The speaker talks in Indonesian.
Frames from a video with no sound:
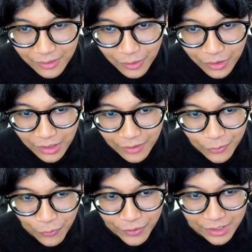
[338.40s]
Oke,
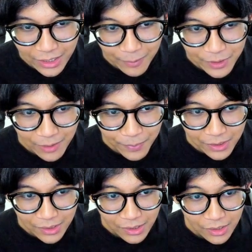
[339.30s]
leftovers ya
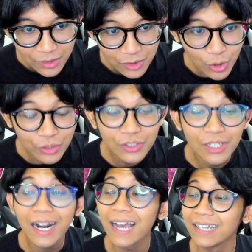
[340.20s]
tipis-tipis.
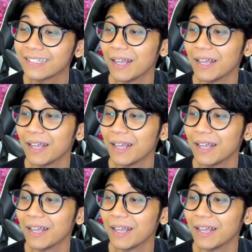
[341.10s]
Sorcerize